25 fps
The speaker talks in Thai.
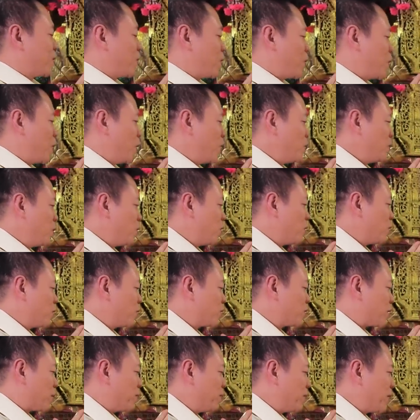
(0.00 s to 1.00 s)
ขอจง
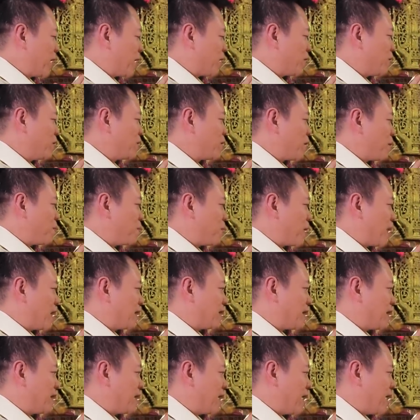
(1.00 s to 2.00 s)
สำเร็จโดยฉับพลั
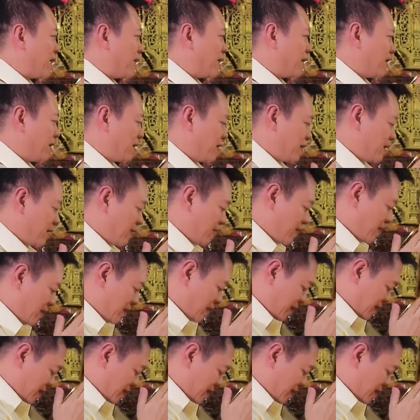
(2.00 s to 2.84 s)
นทันใดเถิ